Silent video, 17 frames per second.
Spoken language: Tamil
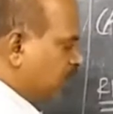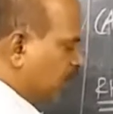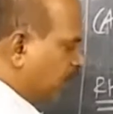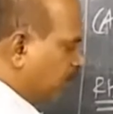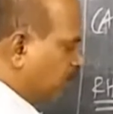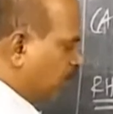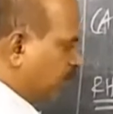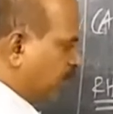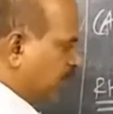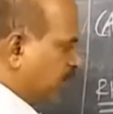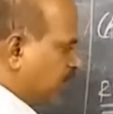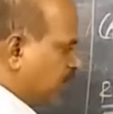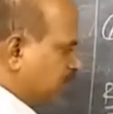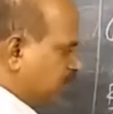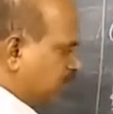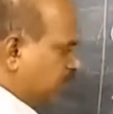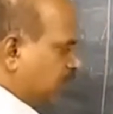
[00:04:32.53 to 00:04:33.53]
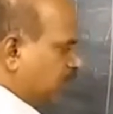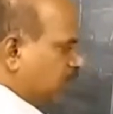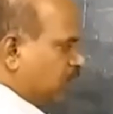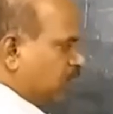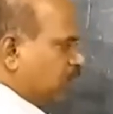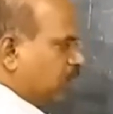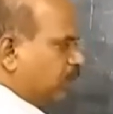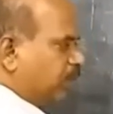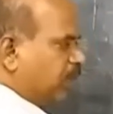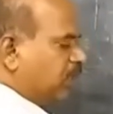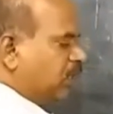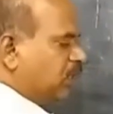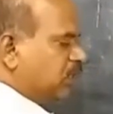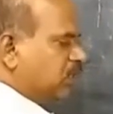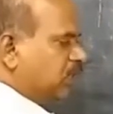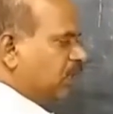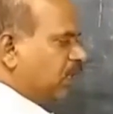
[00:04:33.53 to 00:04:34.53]
இது ஐமனா பதினஞ்சு
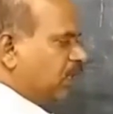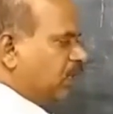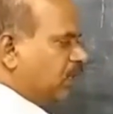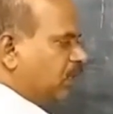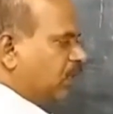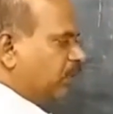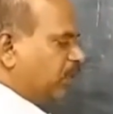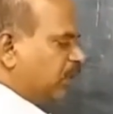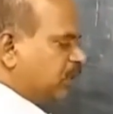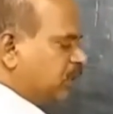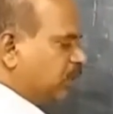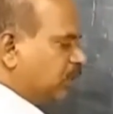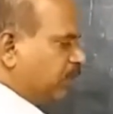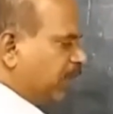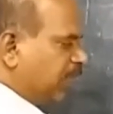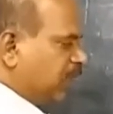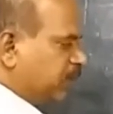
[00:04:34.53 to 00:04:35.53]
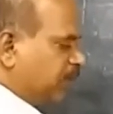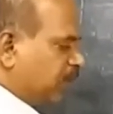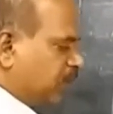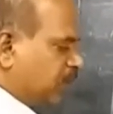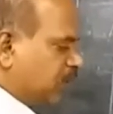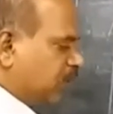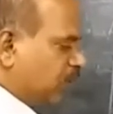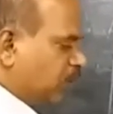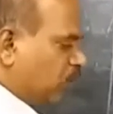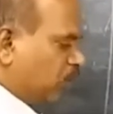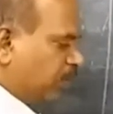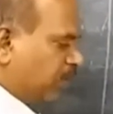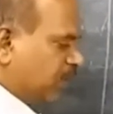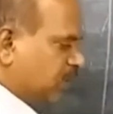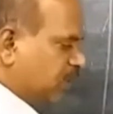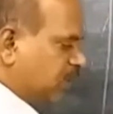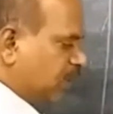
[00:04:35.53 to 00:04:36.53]
பதினஞ்சுனா என்ன இருக்குன்னா ப்ளஸ் மைனஸ் பதினஞ்சு இருக்குது இங்கே ஒரு
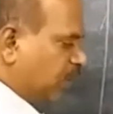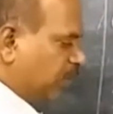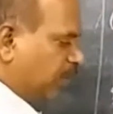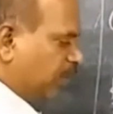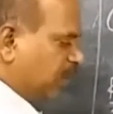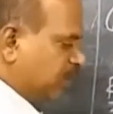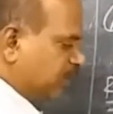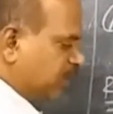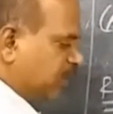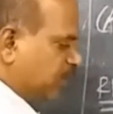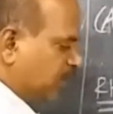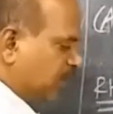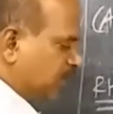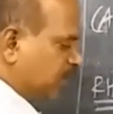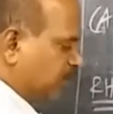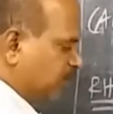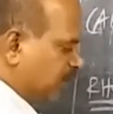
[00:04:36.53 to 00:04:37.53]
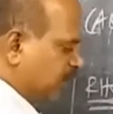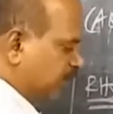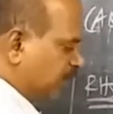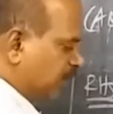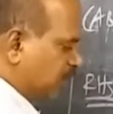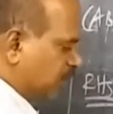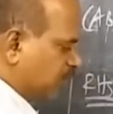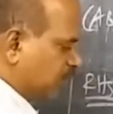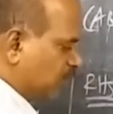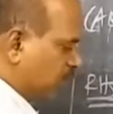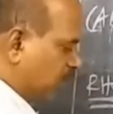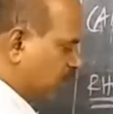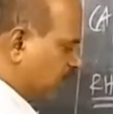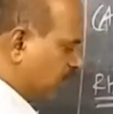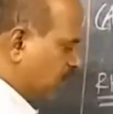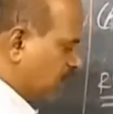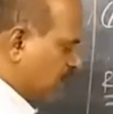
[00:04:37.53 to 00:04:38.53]
மைனஸ் இருக்குது அப்போ மைனஸ் மைனஸ் ப்ளஸ் ப்ளஸ் பதினஞ்சுன்னு
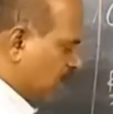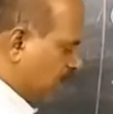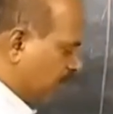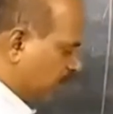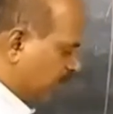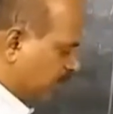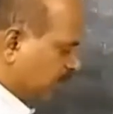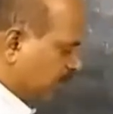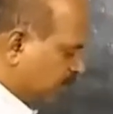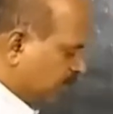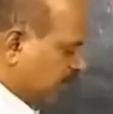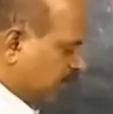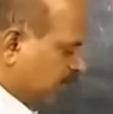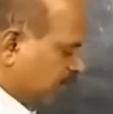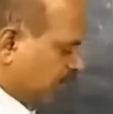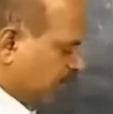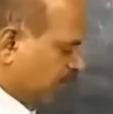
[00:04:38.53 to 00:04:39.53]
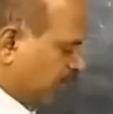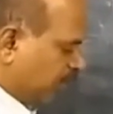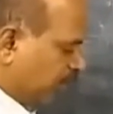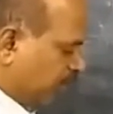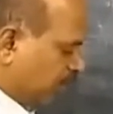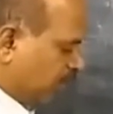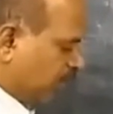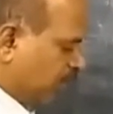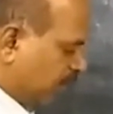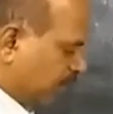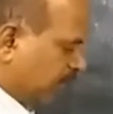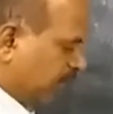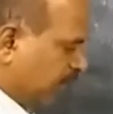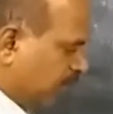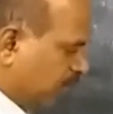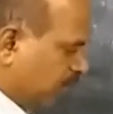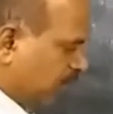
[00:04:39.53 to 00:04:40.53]
வருது அப்போ நமக்கு டிடர்மெண்ட் ஆஃப் பியோட மதிப்பு
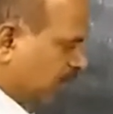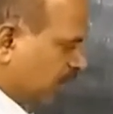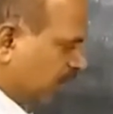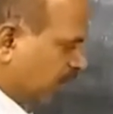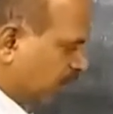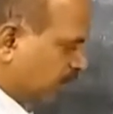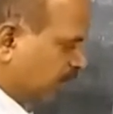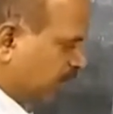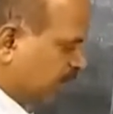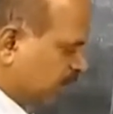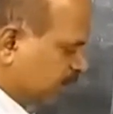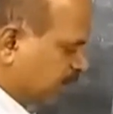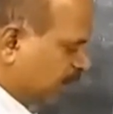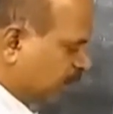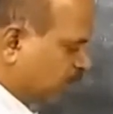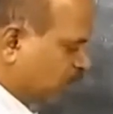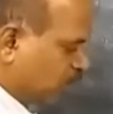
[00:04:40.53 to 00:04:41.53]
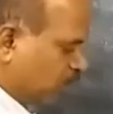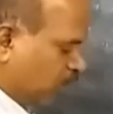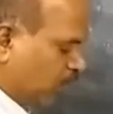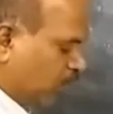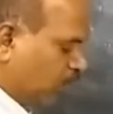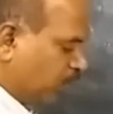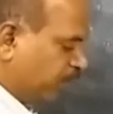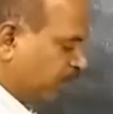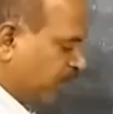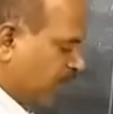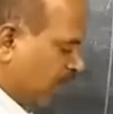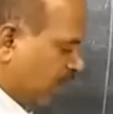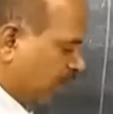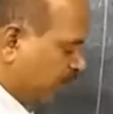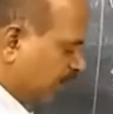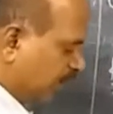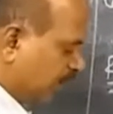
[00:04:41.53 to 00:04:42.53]
என்ன இருக்குன்னு பார்த்தீங்கன்னா ப்ளஸ் பதிமூணு வரும்
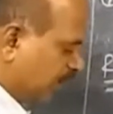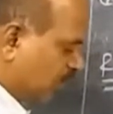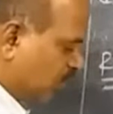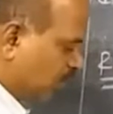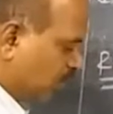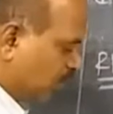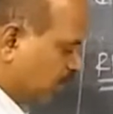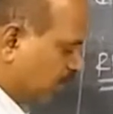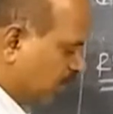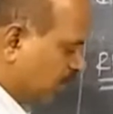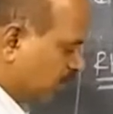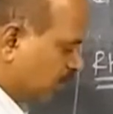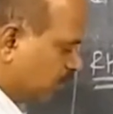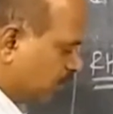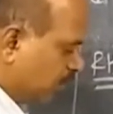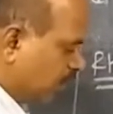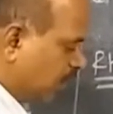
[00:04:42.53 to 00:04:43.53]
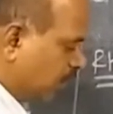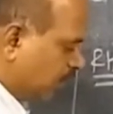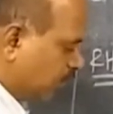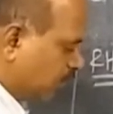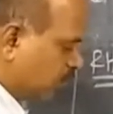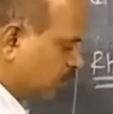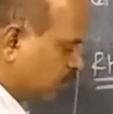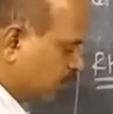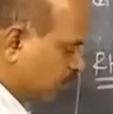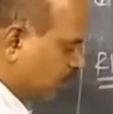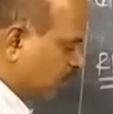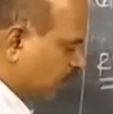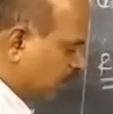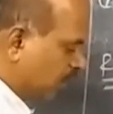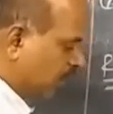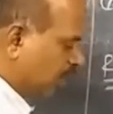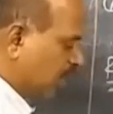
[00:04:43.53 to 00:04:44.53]
அப்போ இது என்ன சொல்லிடும்னா இது வந்து நாட் ஈக்குவல் ஜீரோ
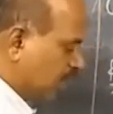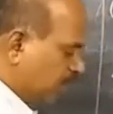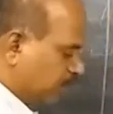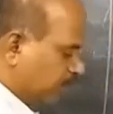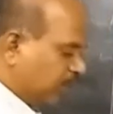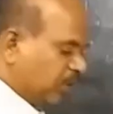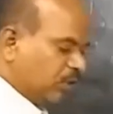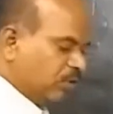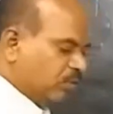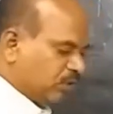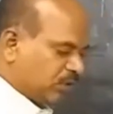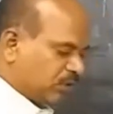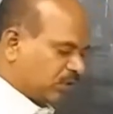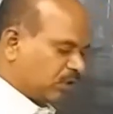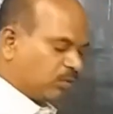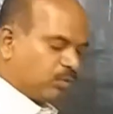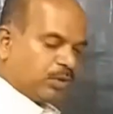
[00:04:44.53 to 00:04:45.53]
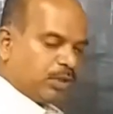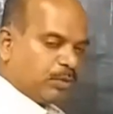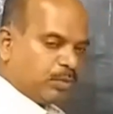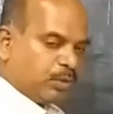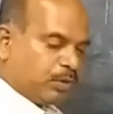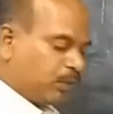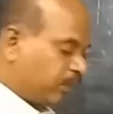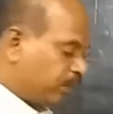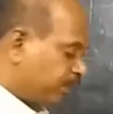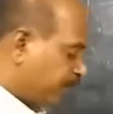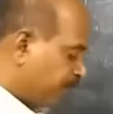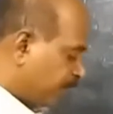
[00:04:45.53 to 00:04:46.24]
இருக்கிறனால பி இன்வர்ஸ் கண்டுபிடிக்க முடியும்